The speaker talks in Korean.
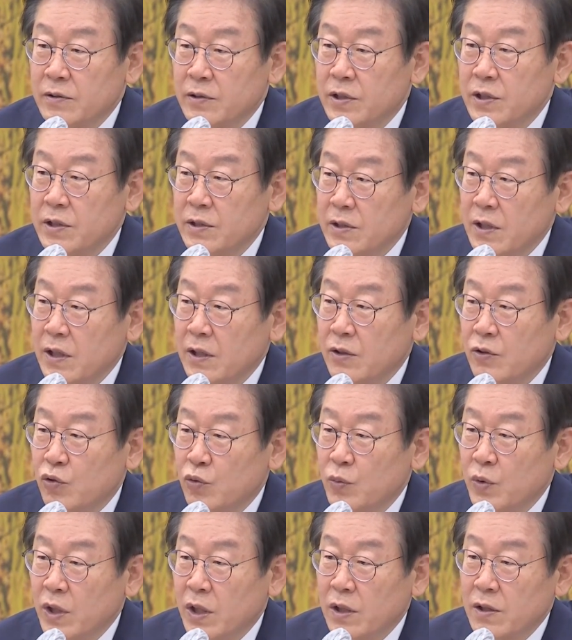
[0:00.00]
진상을
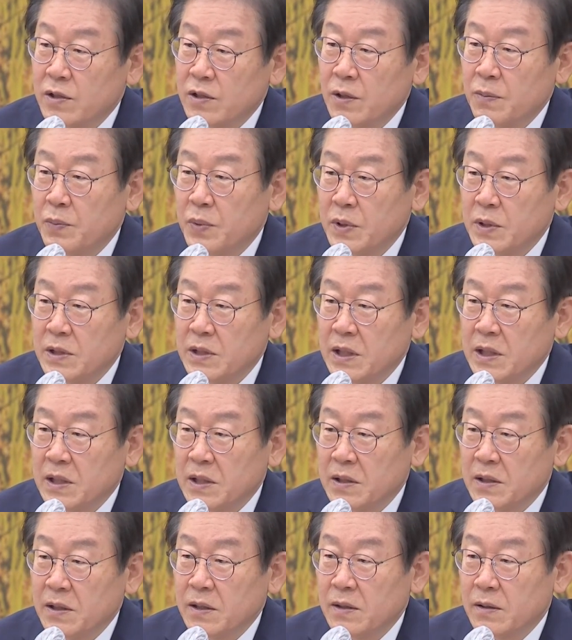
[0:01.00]
규명하는 첫 번째
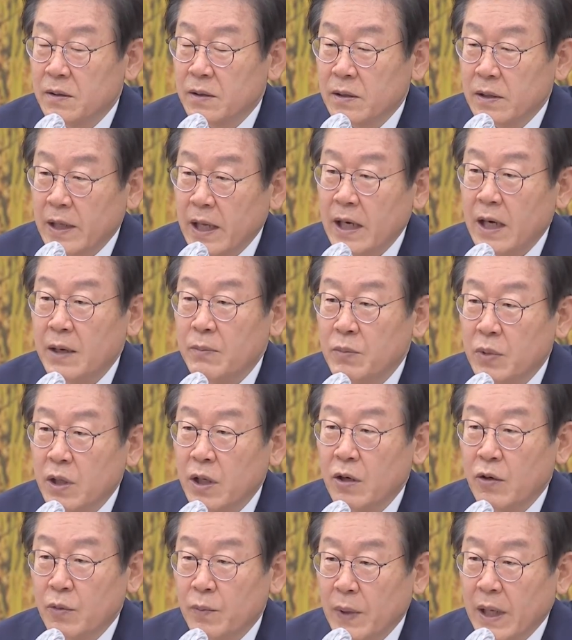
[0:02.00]
길은 내가
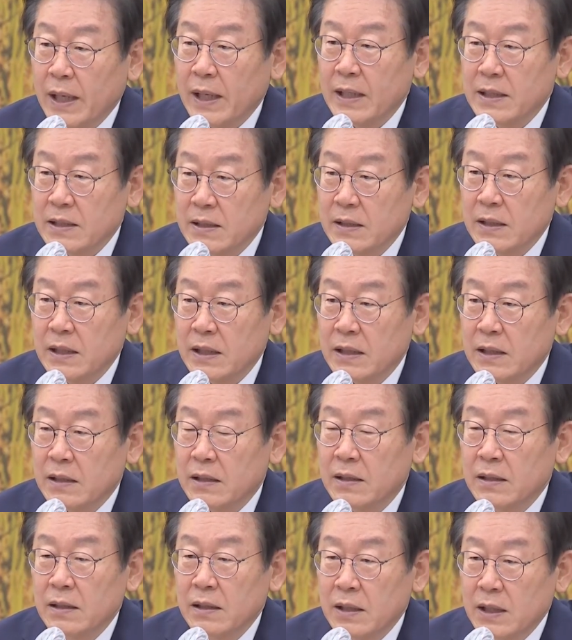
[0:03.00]
뭐라고
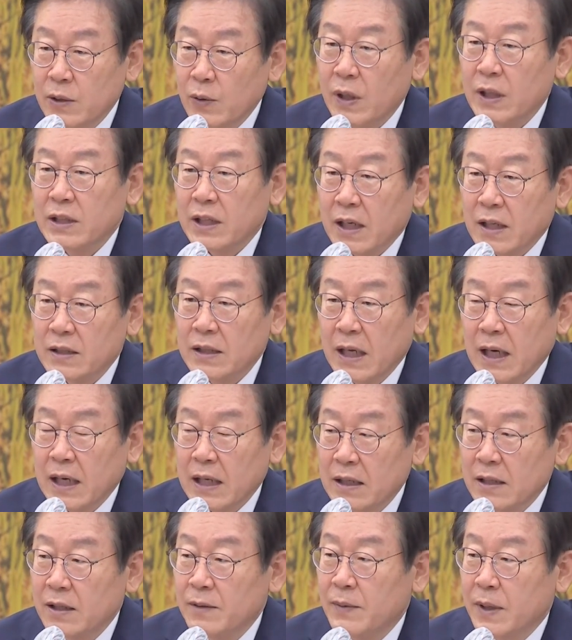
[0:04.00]
말했으니 이와
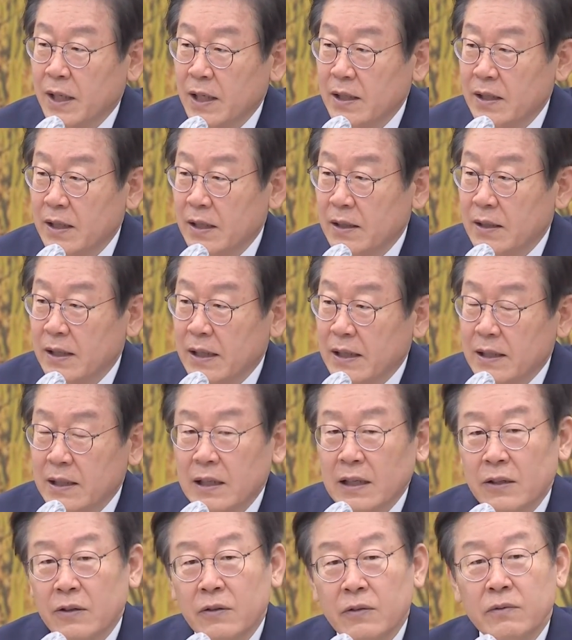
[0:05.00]
다르다 이렇게 말이 되는 거
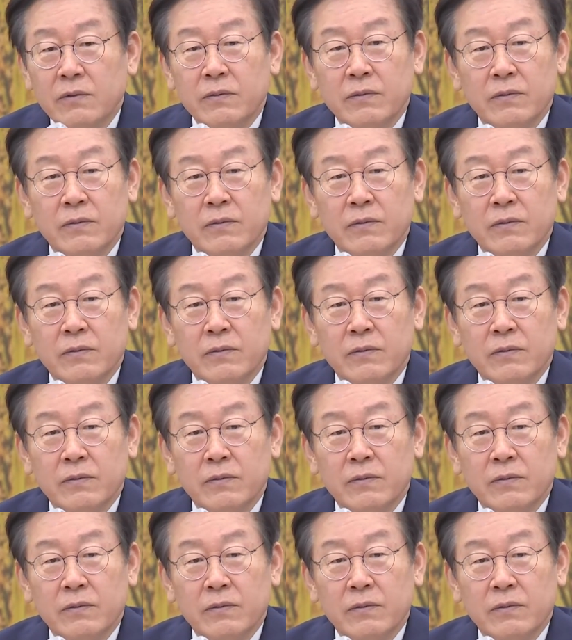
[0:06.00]
아닌가요?